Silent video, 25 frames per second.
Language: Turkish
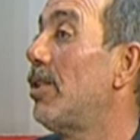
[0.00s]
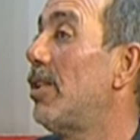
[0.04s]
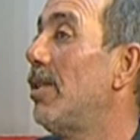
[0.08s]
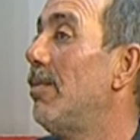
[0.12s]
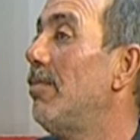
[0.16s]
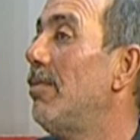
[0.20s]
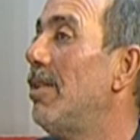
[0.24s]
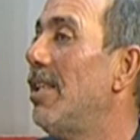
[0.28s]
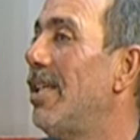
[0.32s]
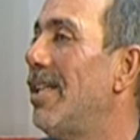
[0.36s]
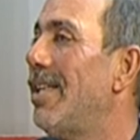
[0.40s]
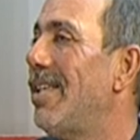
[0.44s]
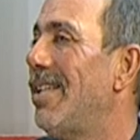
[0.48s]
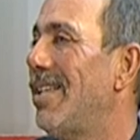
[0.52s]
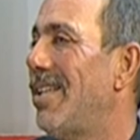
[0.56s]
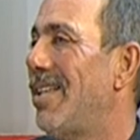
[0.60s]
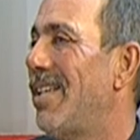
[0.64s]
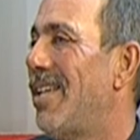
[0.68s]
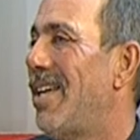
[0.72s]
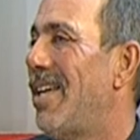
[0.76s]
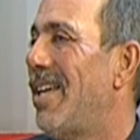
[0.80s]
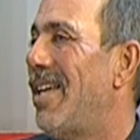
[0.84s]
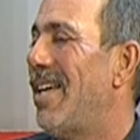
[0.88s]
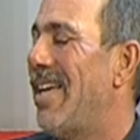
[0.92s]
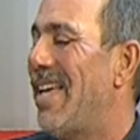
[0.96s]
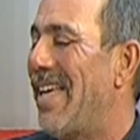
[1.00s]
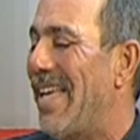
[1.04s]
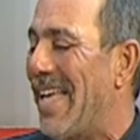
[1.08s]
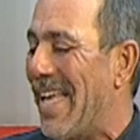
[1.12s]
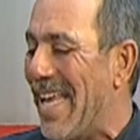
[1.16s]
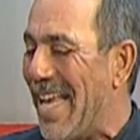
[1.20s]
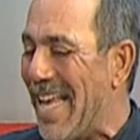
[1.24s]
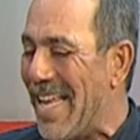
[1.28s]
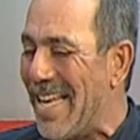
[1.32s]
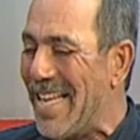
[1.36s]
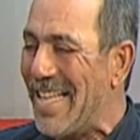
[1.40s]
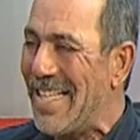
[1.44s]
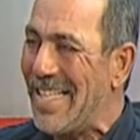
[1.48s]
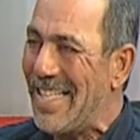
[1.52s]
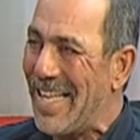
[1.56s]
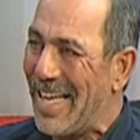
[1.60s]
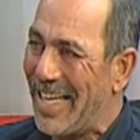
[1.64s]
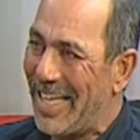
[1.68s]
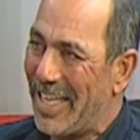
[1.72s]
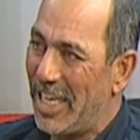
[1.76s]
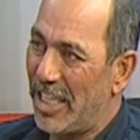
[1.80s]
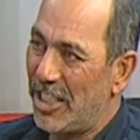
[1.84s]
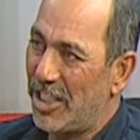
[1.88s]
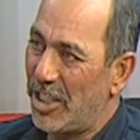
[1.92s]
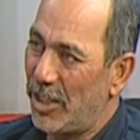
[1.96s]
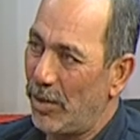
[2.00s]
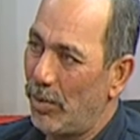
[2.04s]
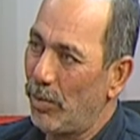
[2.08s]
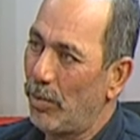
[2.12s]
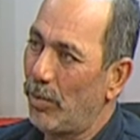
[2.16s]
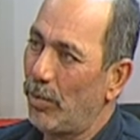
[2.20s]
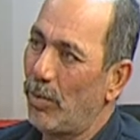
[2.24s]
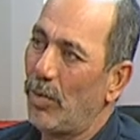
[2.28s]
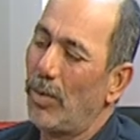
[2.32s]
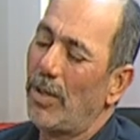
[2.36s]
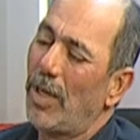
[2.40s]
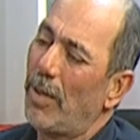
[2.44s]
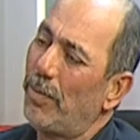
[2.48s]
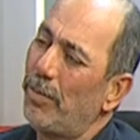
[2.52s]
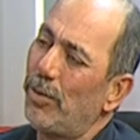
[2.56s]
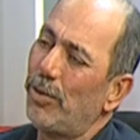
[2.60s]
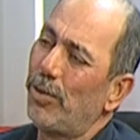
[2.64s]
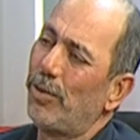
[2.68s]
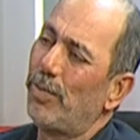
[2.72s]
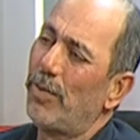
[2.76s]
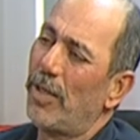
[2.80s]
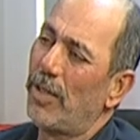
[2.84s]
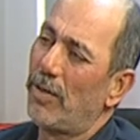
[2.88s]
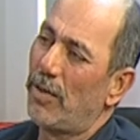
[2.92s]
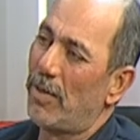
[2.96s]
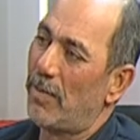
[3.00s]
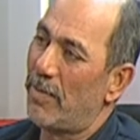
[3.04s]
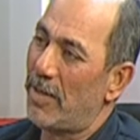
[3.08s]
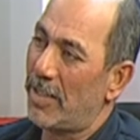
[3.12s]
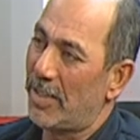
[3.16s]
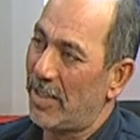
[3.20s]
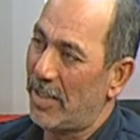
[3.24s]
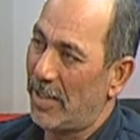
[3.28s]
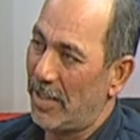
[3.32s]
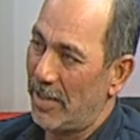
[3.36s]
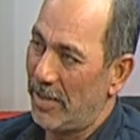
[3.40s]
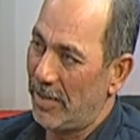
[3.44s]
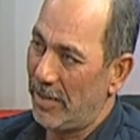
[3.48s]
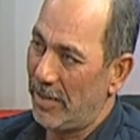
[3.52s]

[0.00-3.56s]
Şimdi elinde keçi tuttuğuna pişman olmasın.